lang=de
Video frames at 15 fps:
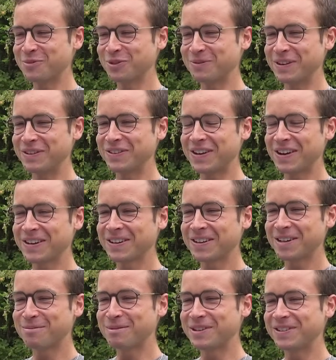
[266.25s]
muss man sagen,
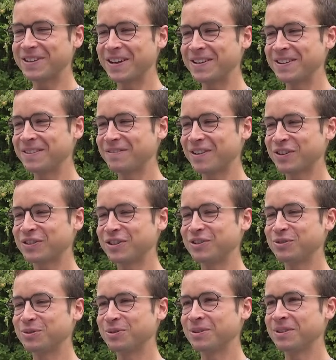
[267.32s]
aber dann war es halt
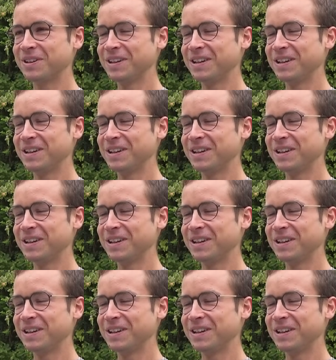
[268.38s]
so,